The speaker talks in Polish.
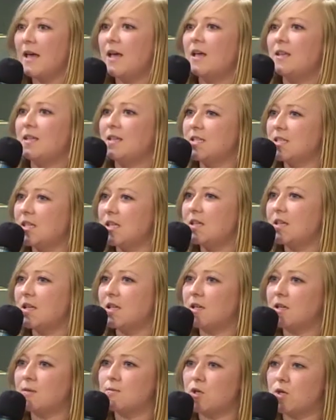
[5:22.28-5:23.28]
Niestety
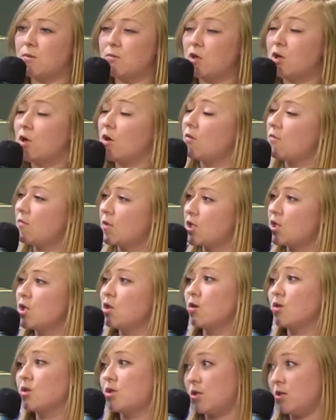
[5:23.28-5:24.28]
jednak przejmuje on właśnie
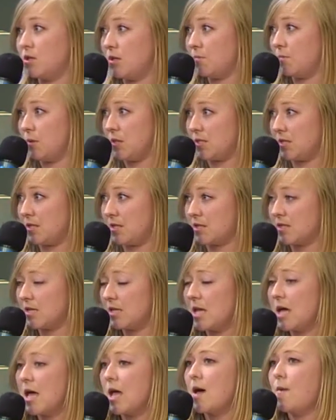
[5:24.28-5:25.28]
rodzinny biznes.
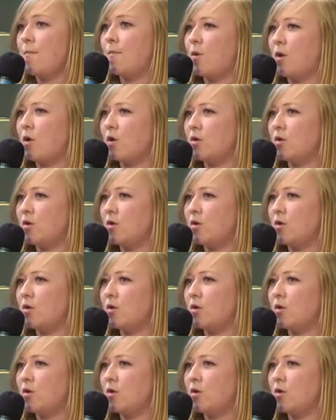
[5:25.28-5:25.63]
Po